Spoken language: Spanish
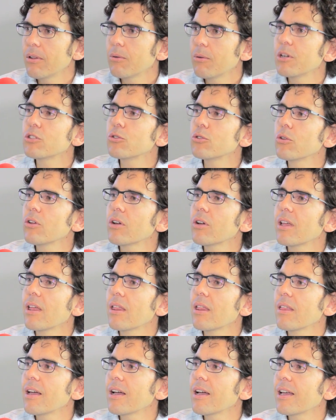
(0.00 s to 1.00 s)
de un estudio que
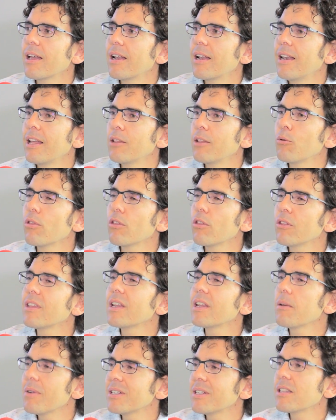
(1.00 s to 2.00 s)
decía que la intuición
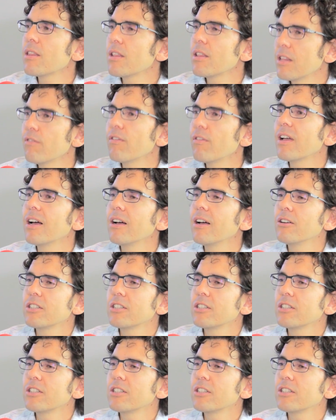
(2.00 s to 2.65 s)
tiene base científica.